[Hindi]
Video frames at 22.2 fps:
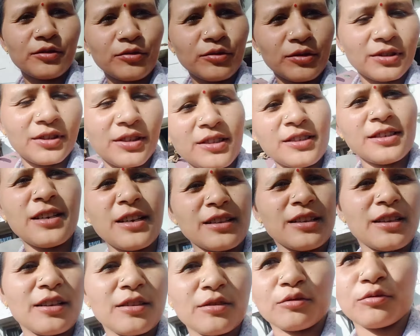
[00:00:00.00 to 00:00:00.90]
ज़्यादा
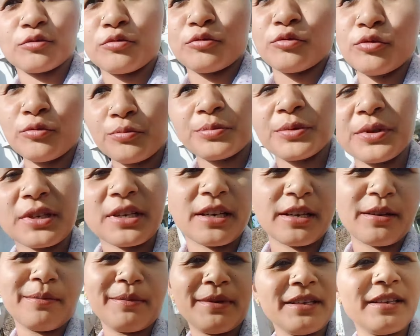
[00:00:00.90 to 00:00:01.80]
धूप गर्मी
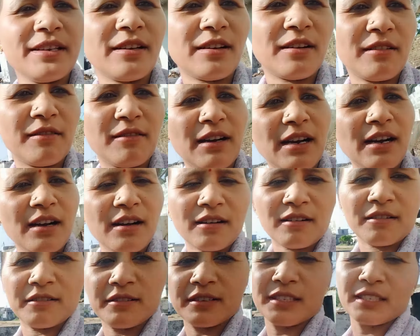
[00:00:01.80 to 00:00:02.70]
हवा
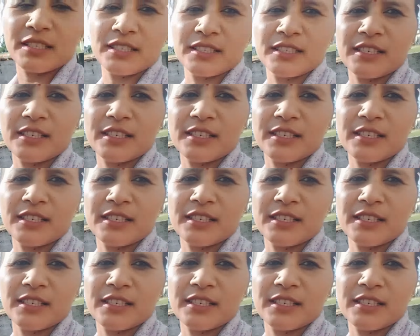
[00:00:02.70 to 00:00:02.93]
आप